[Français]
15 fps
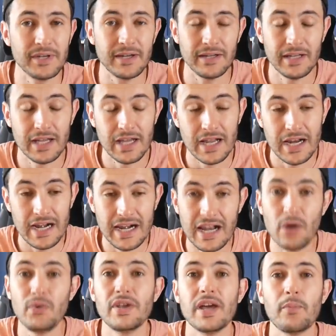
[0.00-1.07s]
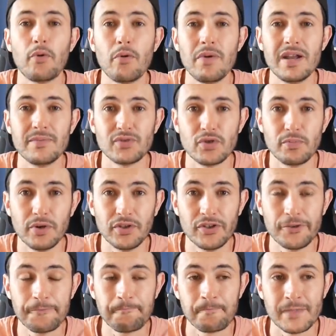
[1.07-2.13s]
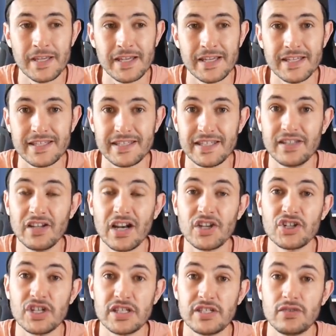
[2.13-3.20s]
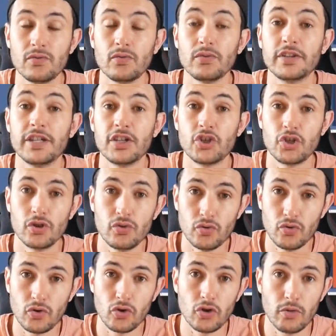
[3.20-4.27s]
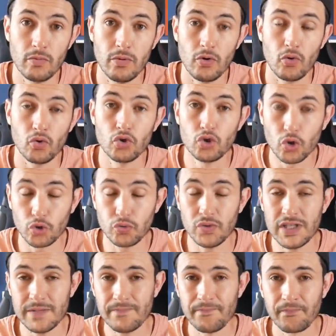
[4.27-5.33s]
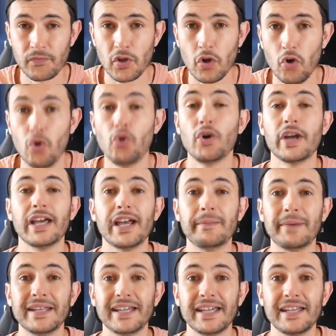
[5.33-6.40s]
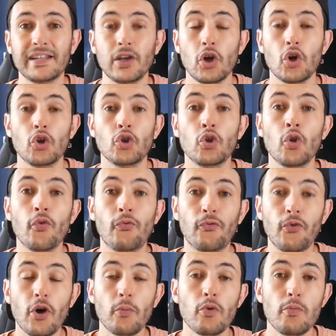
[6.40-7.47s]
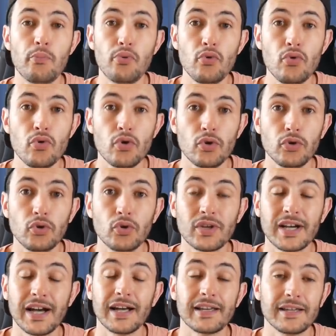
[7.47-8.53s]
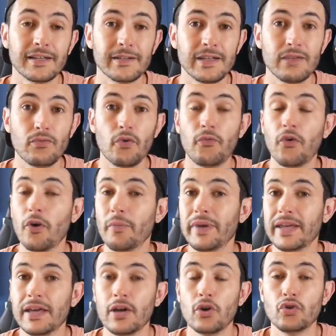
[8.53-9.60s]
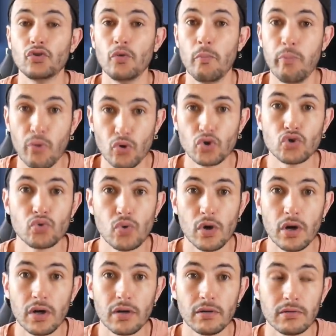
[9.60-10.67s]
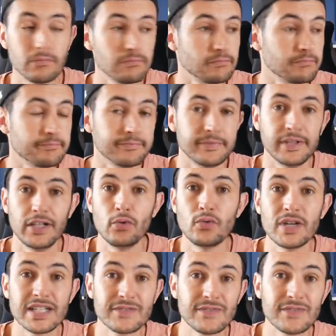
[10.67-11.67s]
bien. Là où il y a un problème cependant, c'est dans la gestion des jeunes du club. Aujourd'hui, le Real Madrid ne forme plus de cracks. Ils ont formé de bons joueurs, Lucas